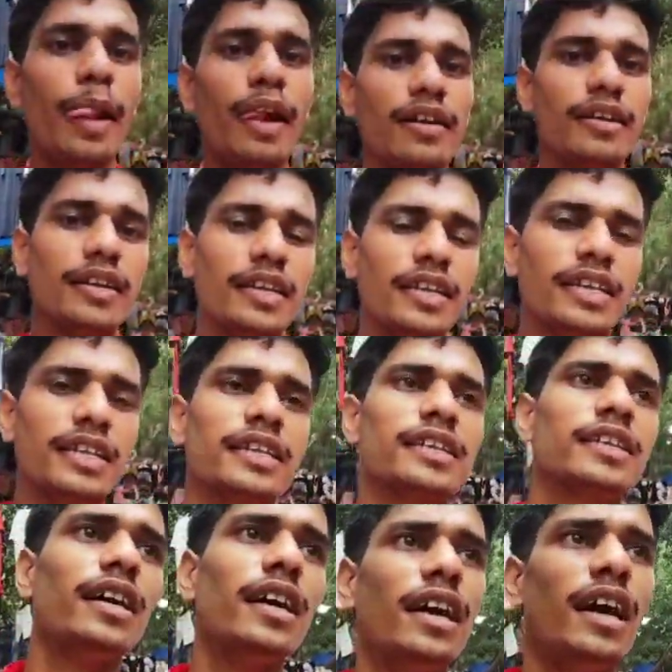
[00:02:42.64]
कि
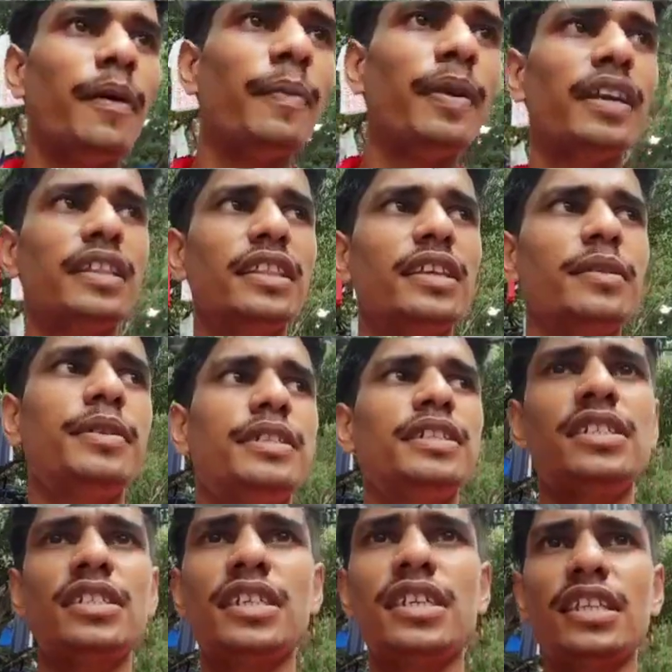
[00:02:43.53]
यहाँ पे कितने बजे
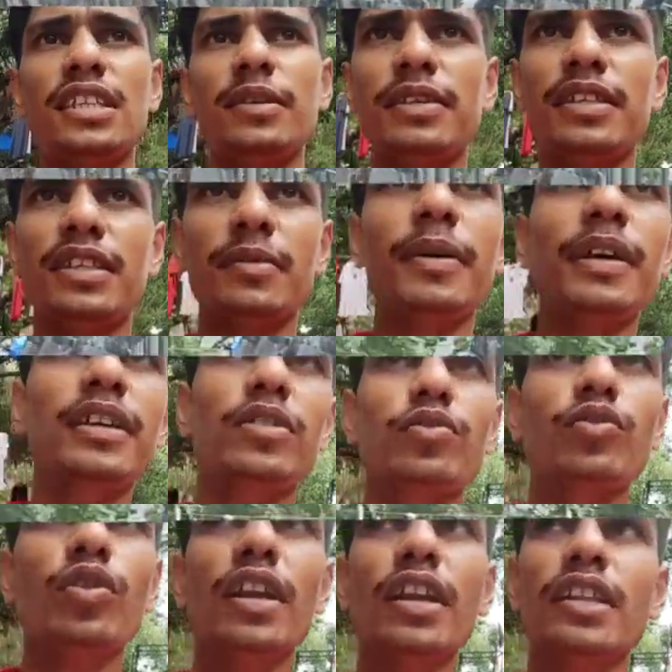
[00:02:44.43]
से कितने बजे मार्केट
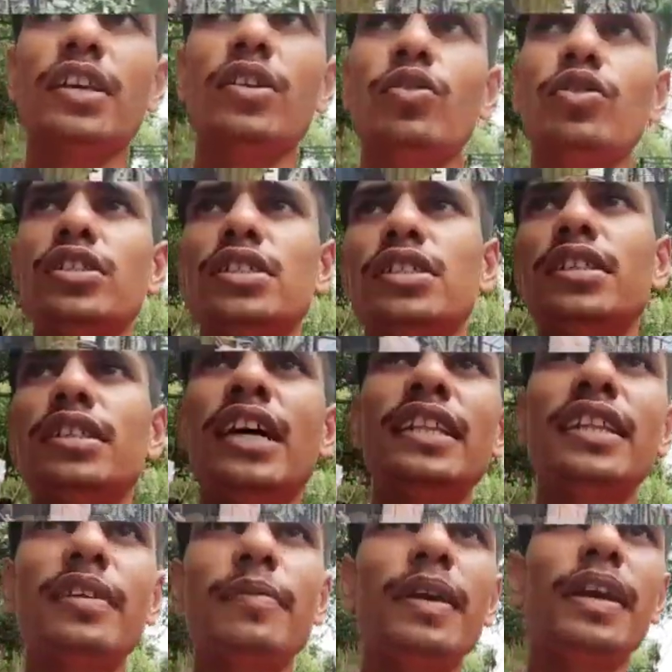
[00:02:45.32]
खुला रहता है वैसे तो जहाँ
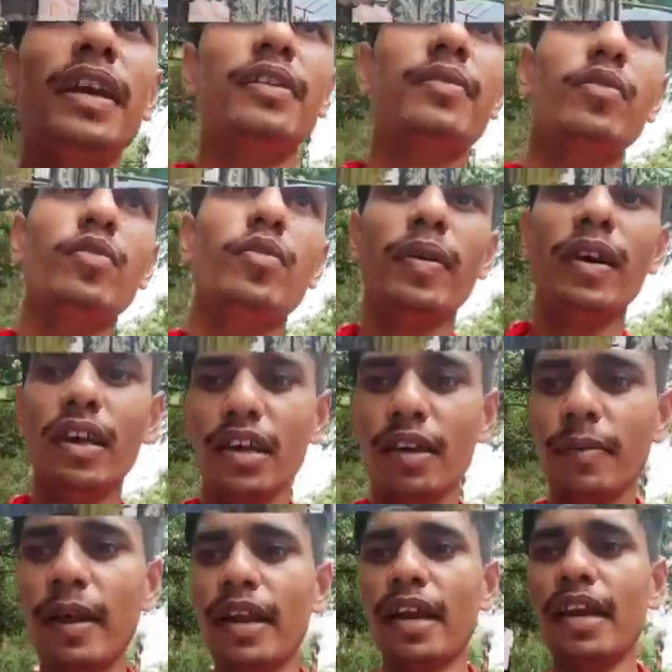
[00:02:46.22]
तक मैं एक एक
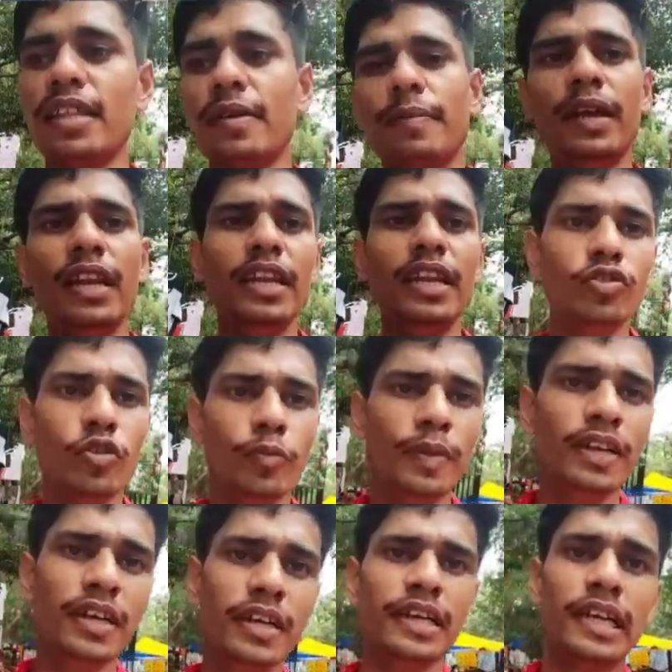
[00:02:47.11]
बार आया था पहले ही शॉपिंग
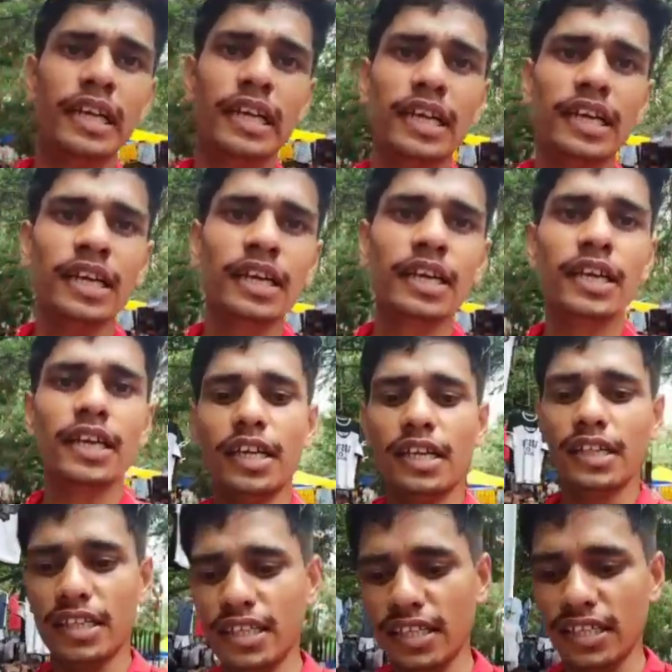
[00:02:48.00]
करने के लिए
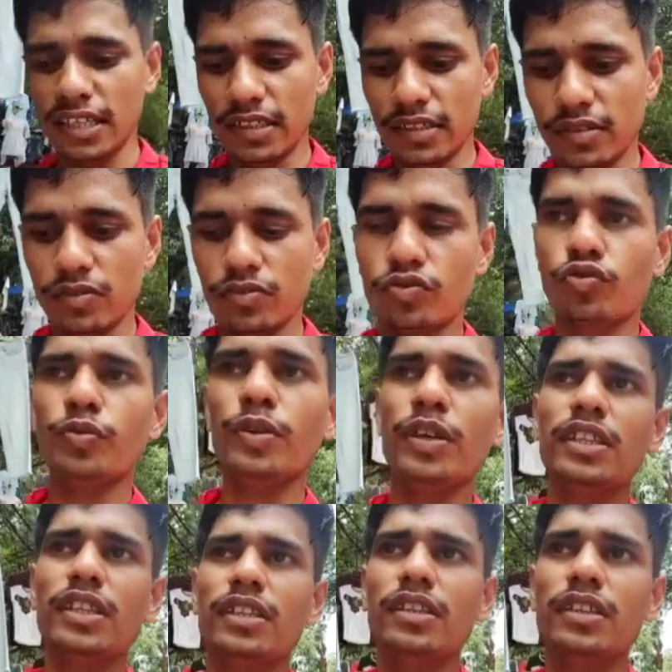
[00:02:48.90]
सुबह
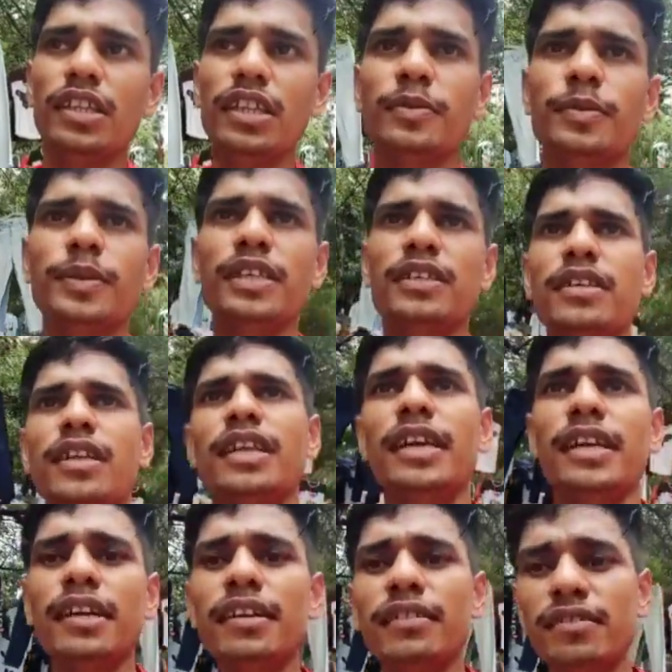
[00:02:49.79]
दस बजे से
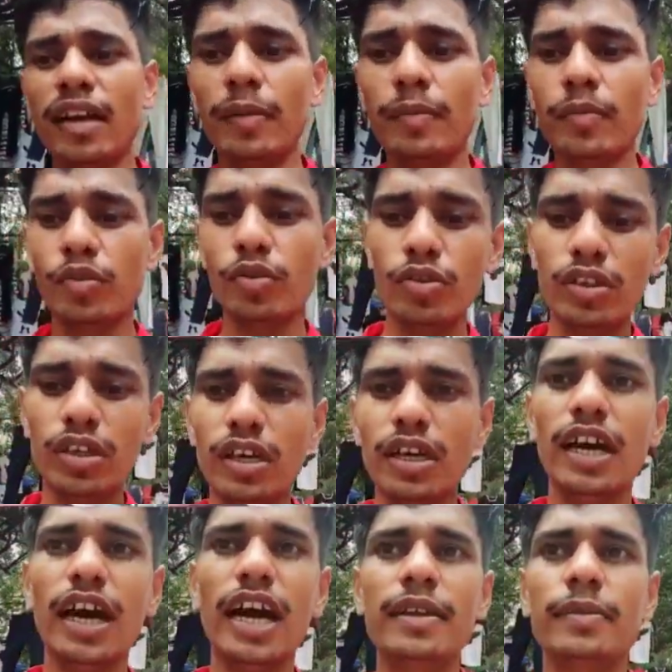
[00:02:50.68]
लेकर शाम को
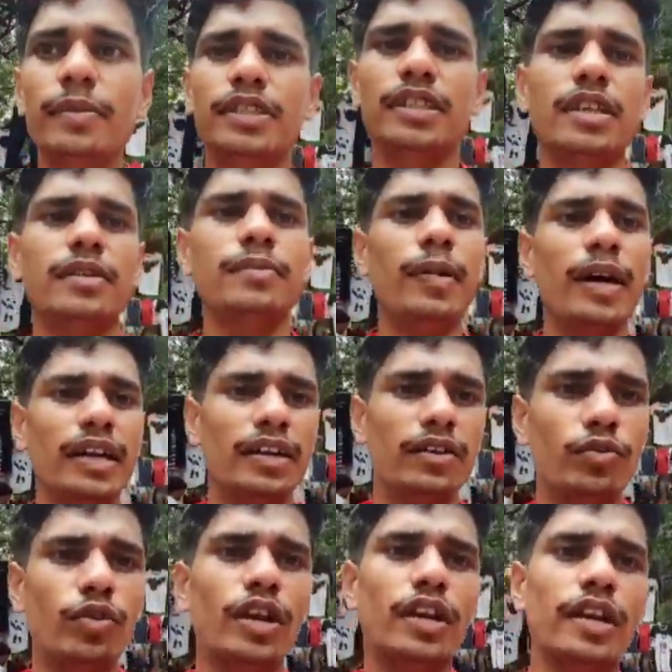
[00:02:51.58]
आठ बजे तक मार्केट
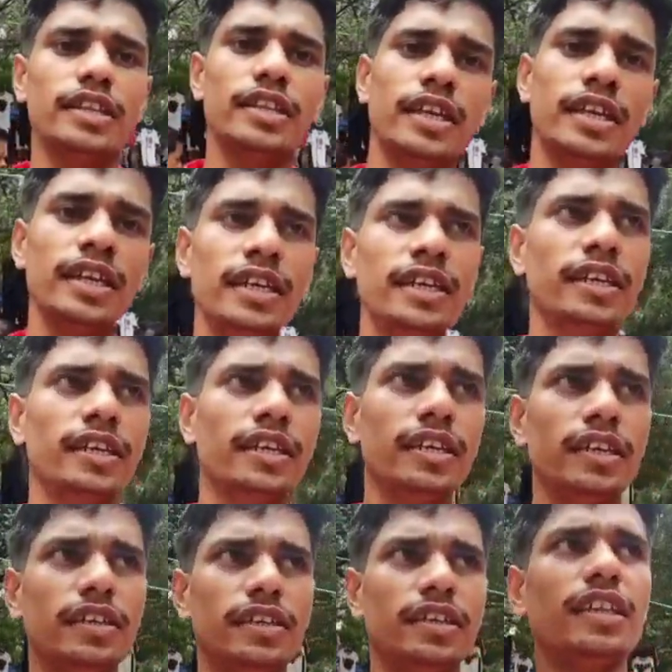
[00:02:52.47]
खुला रहता है
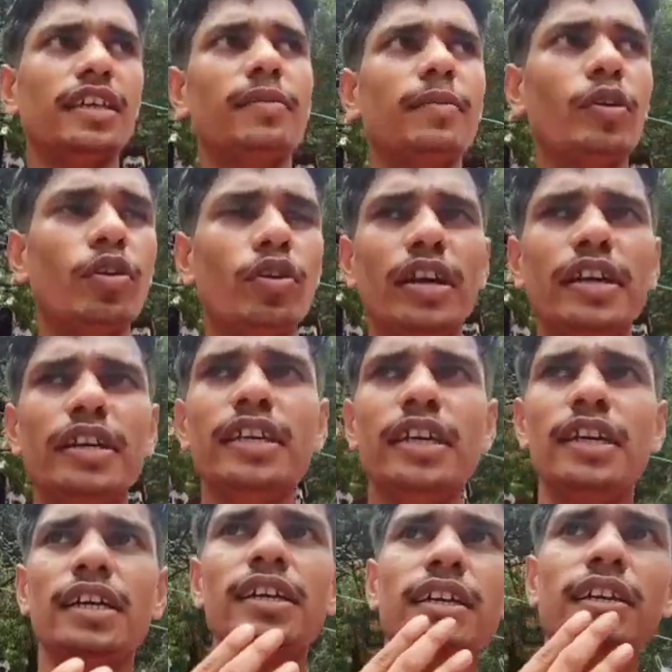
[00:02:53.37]
यहाँ तक मेरे को आइडिया
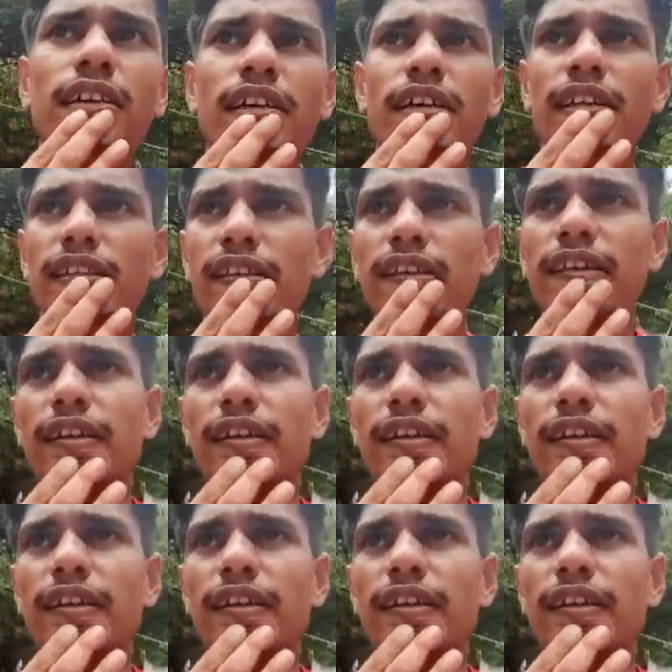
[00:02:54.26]
है तो